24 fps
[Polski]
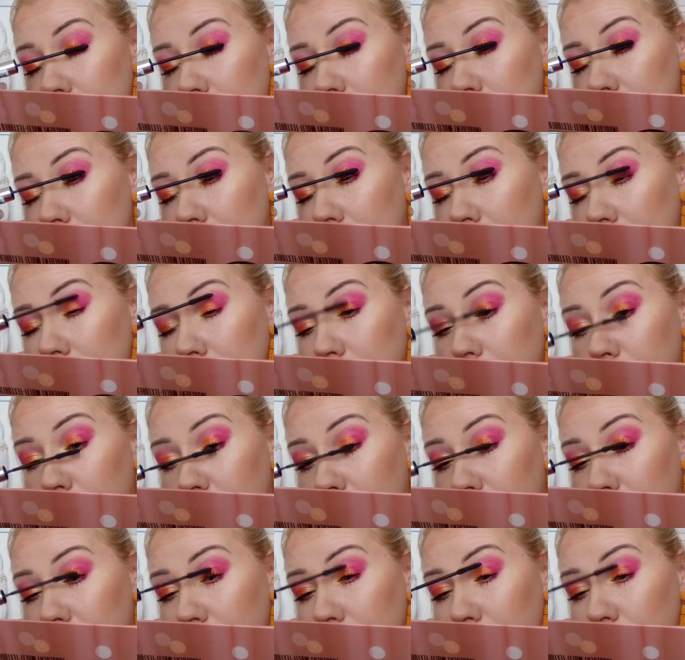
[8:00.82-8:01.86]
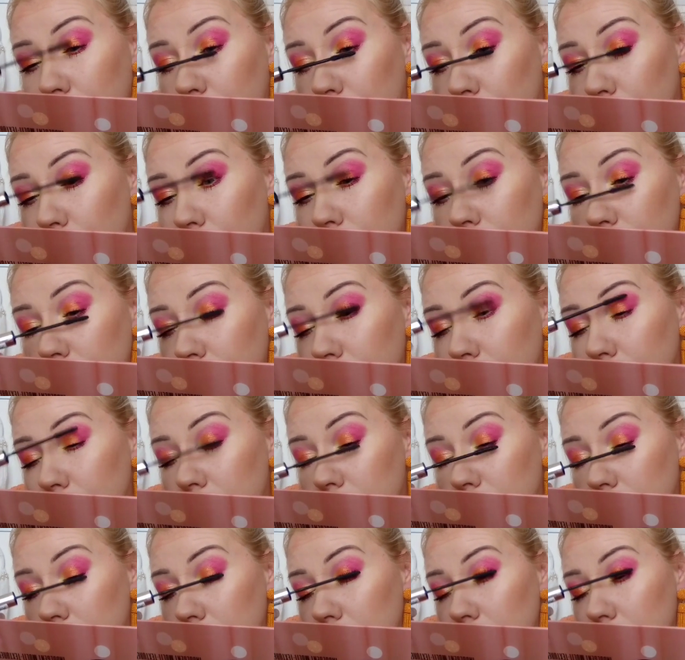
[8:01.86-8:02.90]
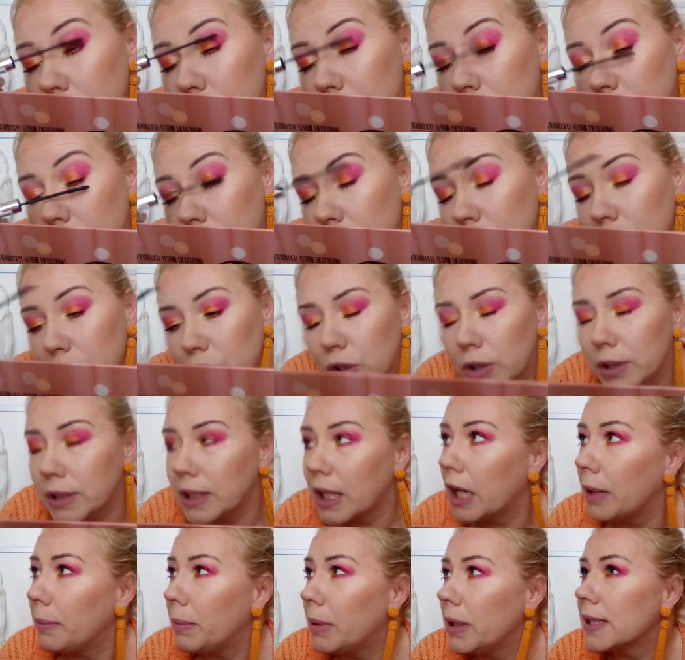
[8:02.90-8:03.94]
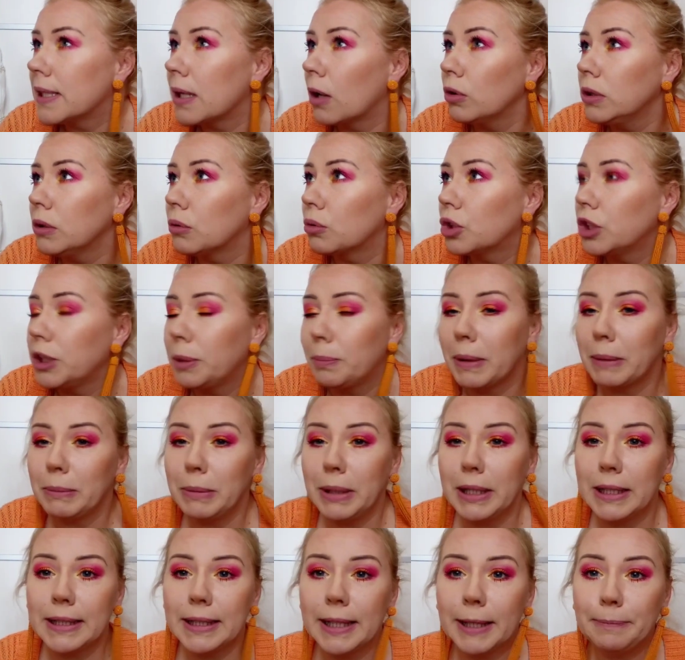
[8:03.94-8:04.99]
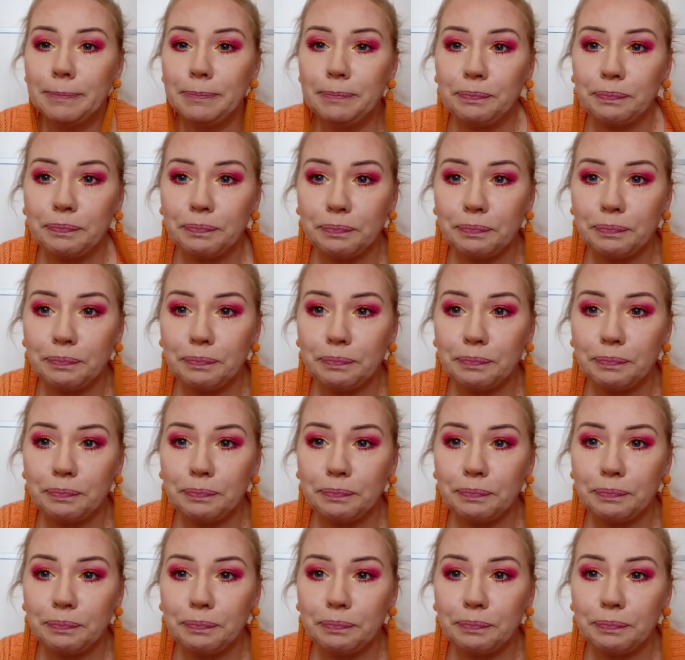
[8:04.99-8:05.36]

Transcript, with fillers: na eBayu, czy na Amazonie, już nie pamiętam.